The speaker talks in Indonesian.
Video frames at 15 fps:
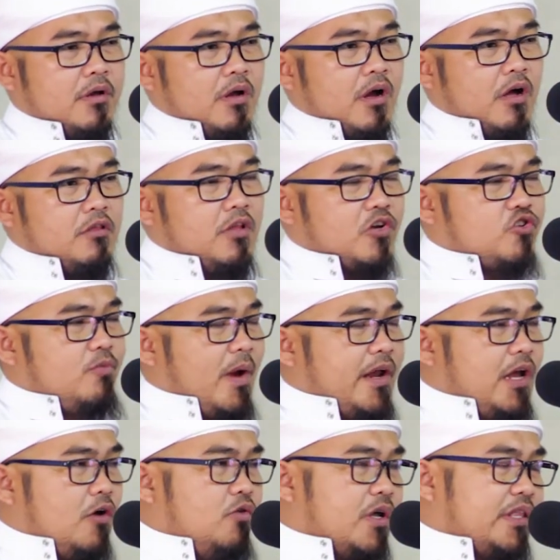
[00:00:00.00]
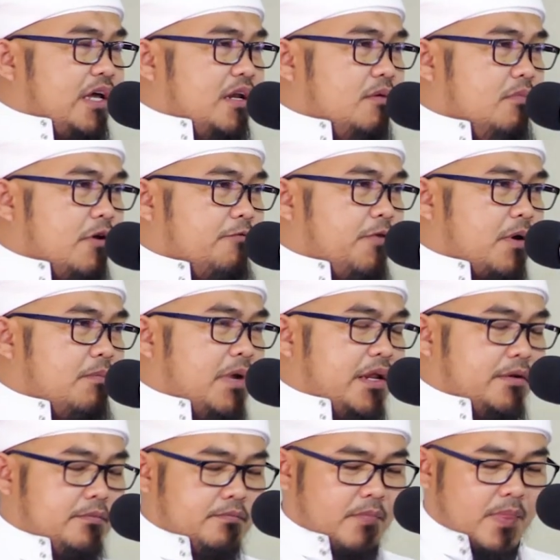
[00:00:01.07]
Allah Subhanahu wa taala
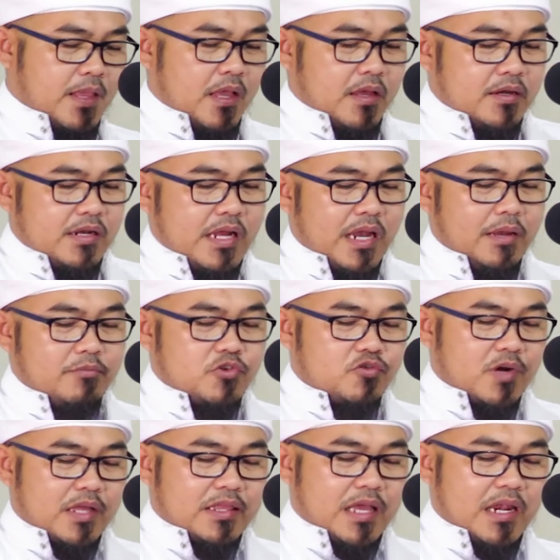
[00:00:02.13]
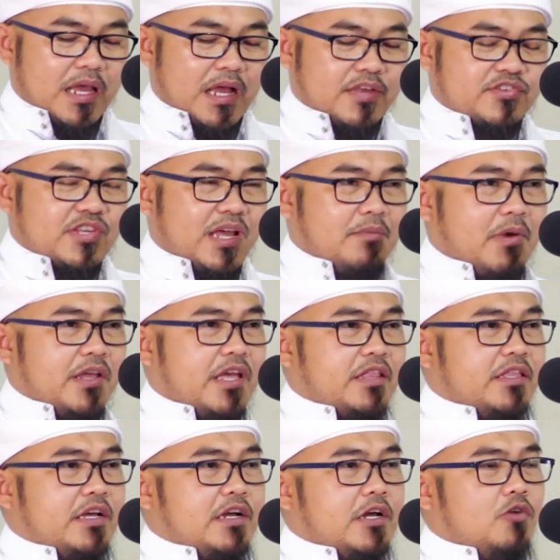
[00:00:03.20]
berfirman di dalam surat Al-Ahzab ayat
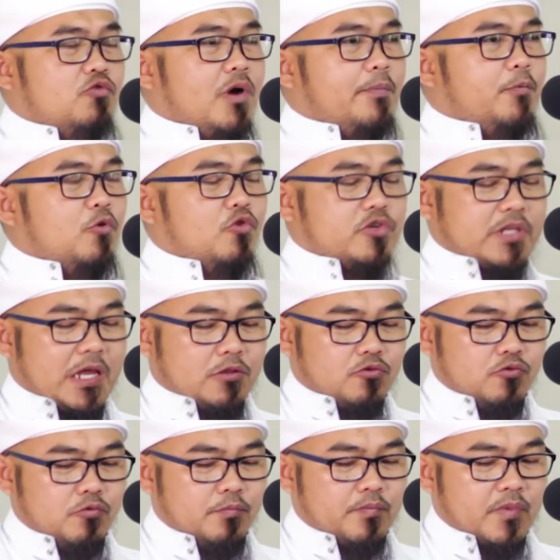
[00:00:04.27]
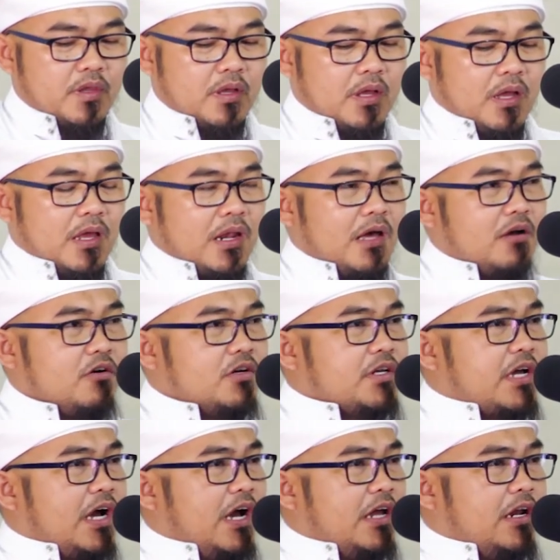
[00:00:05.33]
yang ke-21, "Laqad
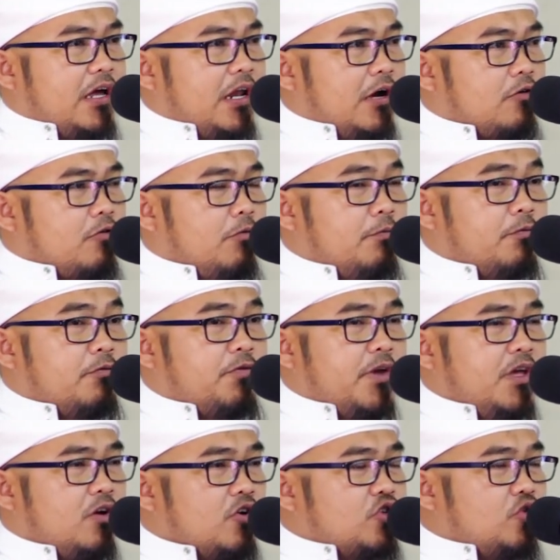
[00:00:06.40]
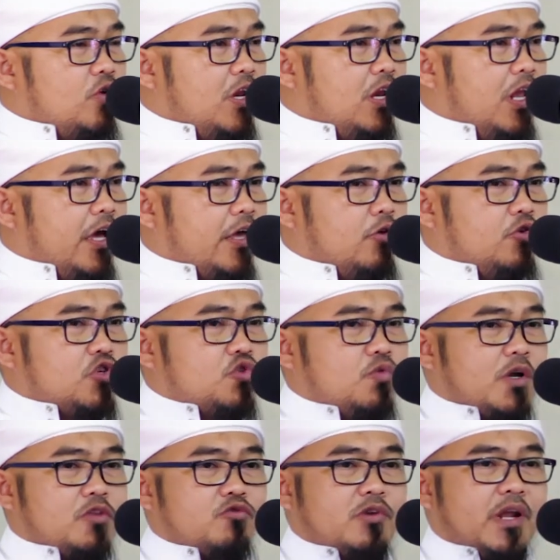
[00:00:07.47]
kana lakum fi Rasulillahi
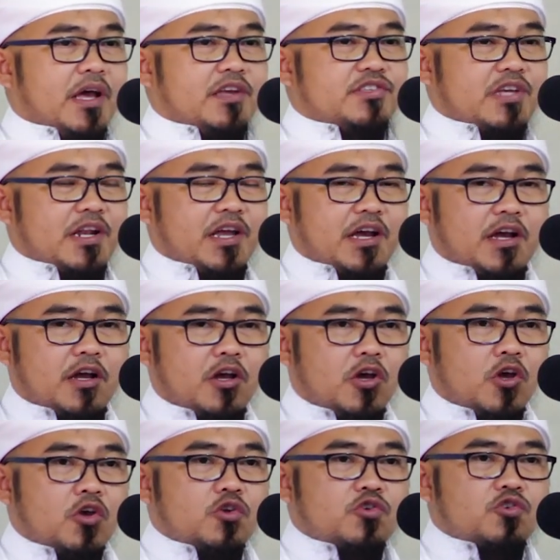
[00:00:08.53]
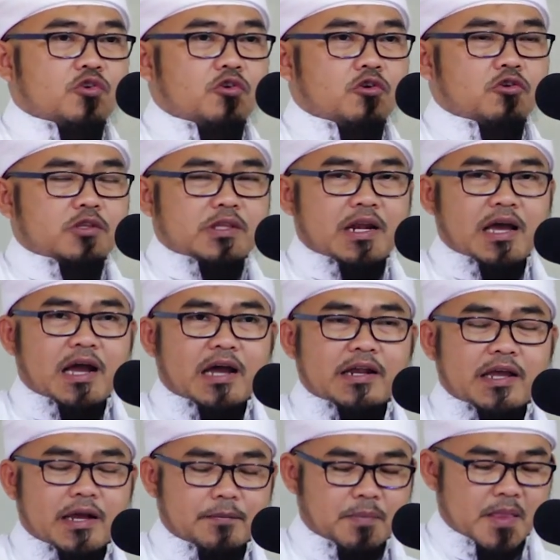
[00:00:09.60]
uswatun hasanah." Sungguh telah
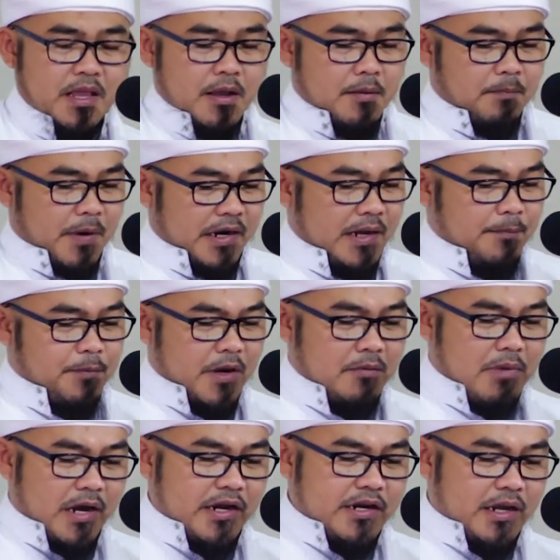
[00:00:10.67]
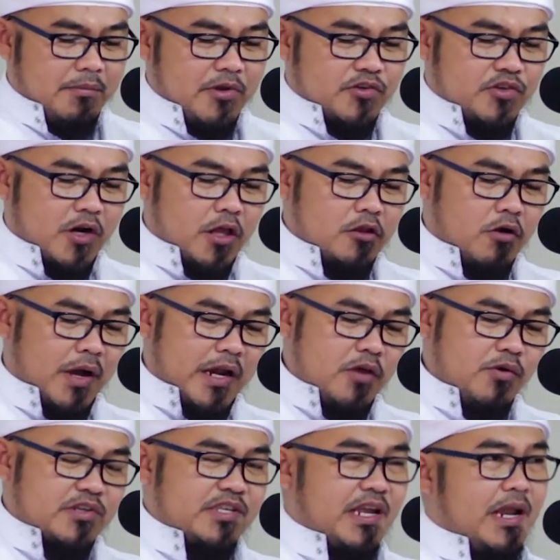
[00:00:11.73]
ada pada pribadi Nabi sallallahu
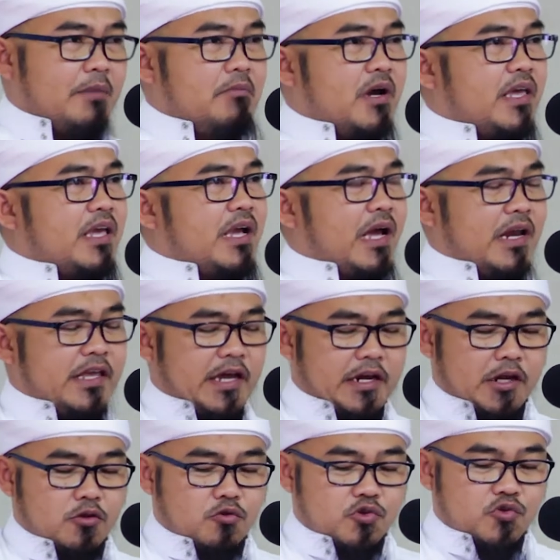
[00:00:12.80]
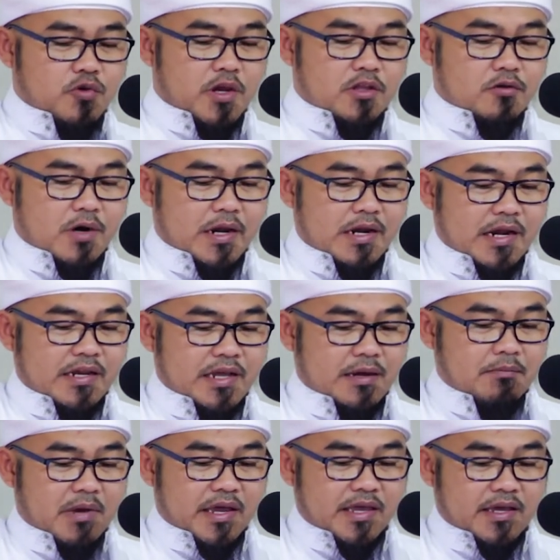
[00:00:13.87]
alaihi wasallam bagi kalian itu suri teladan
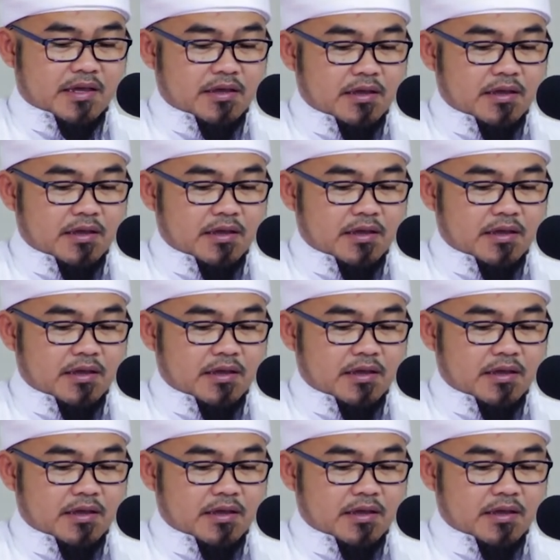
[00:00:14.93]
yang baik.